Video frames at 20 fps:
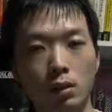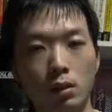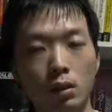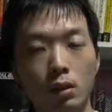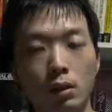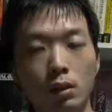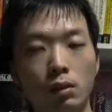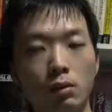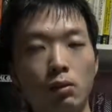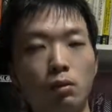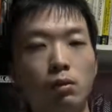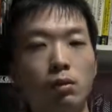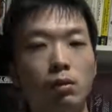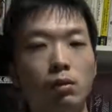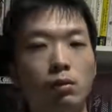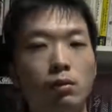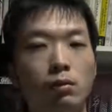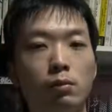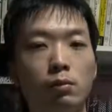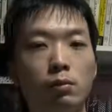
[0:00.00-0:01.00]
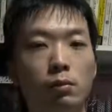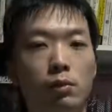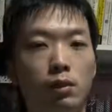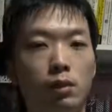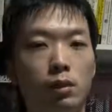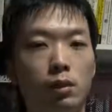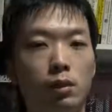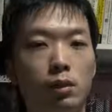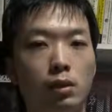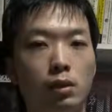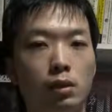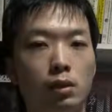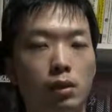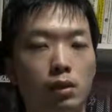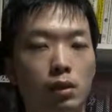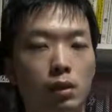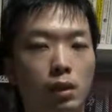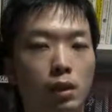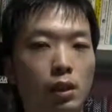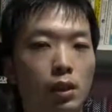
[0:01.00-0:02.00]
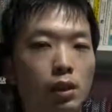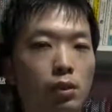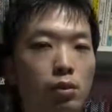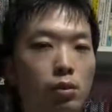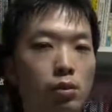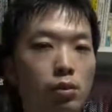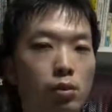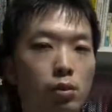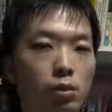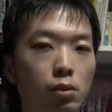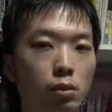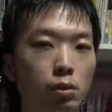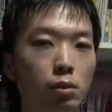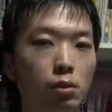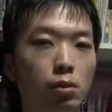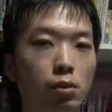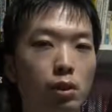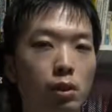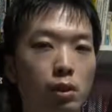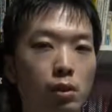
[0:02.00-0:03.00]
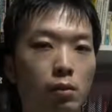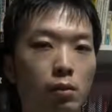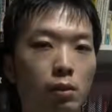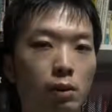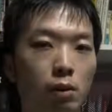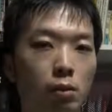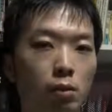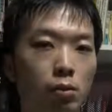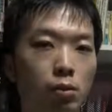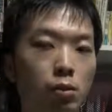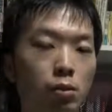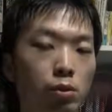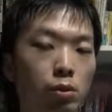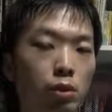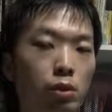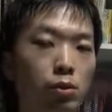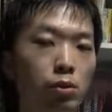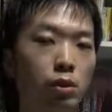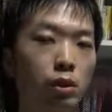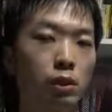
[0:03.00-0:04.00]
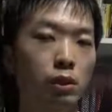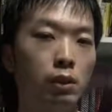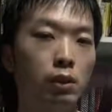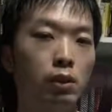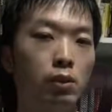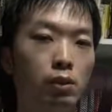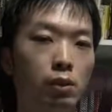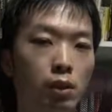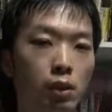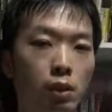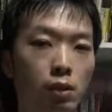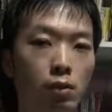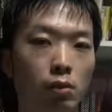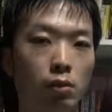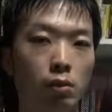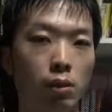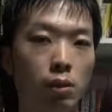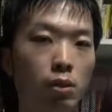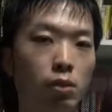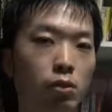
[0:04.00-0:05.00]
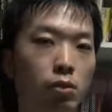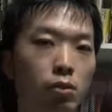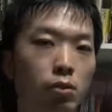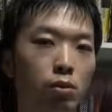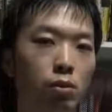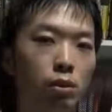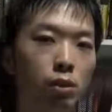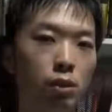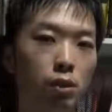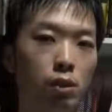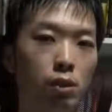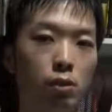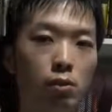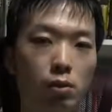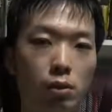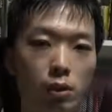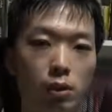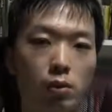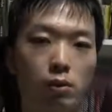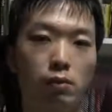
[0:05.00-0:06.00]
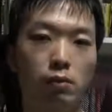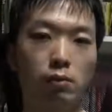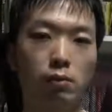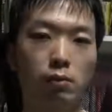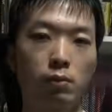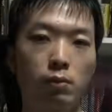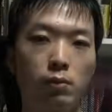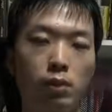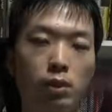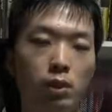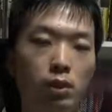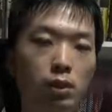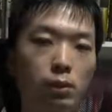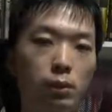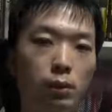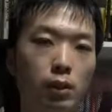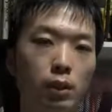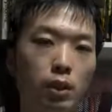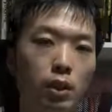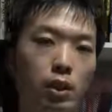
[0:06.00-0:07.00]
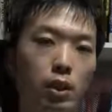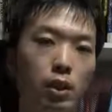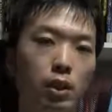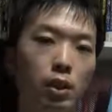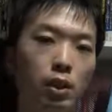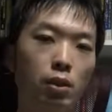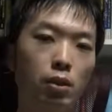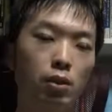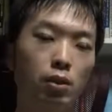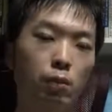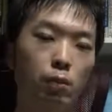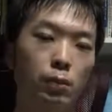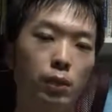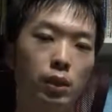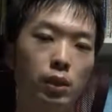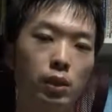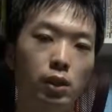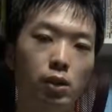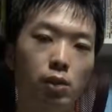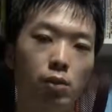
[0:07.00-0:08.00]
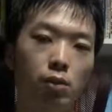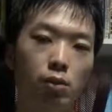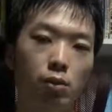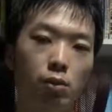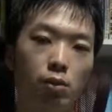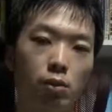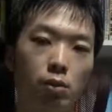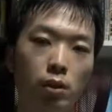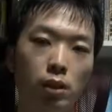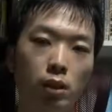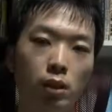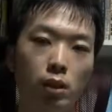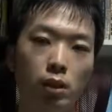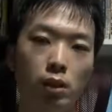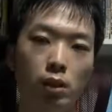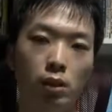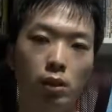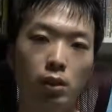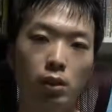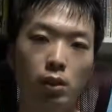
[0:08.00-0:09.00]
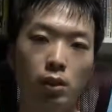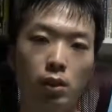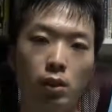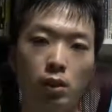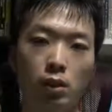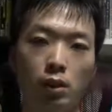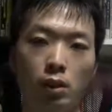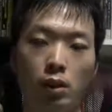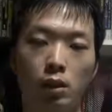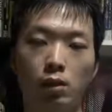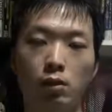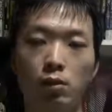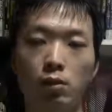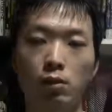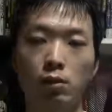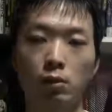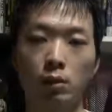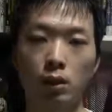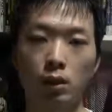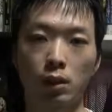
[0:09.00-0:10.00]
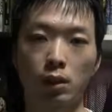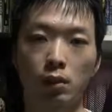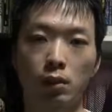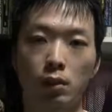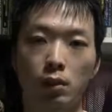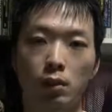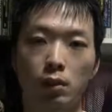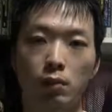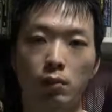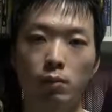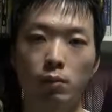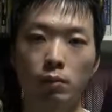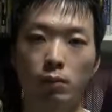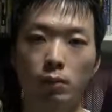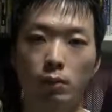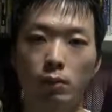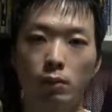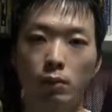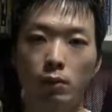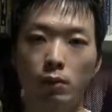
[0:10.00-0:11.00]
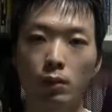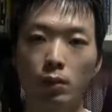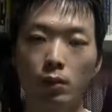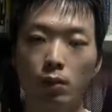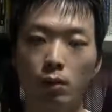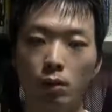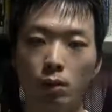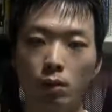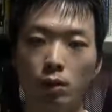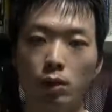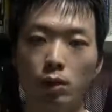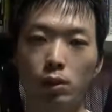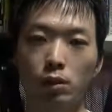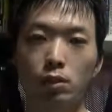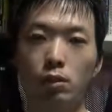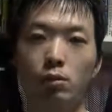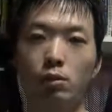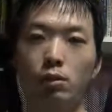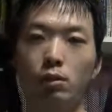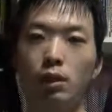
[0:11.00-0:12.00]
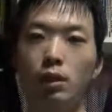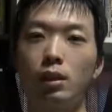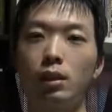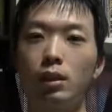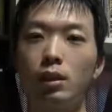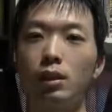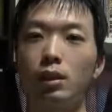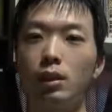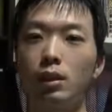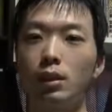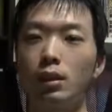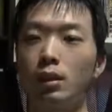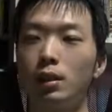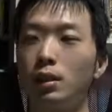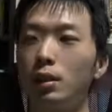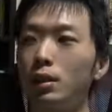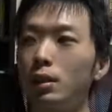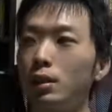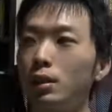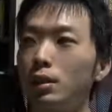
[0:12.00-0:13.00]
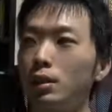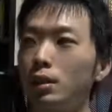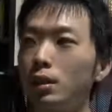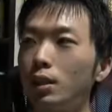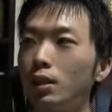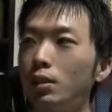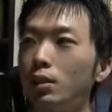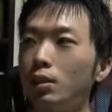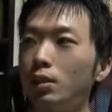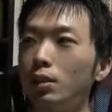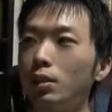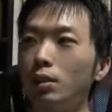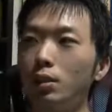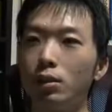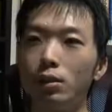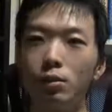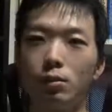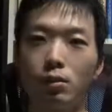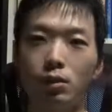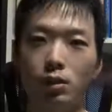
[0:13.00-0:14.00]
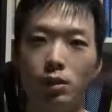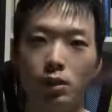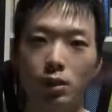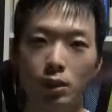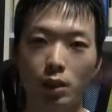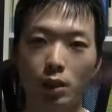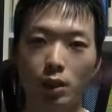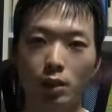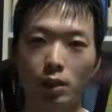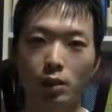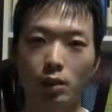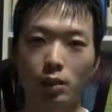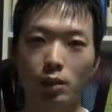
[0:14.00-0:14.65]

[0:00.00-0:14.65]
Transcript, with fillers: だけど継続する人っていうのは読書人口1割の中の25人に1人つまり0.4%の人が継続するわけだよねこれってすごくない1000人で4人しか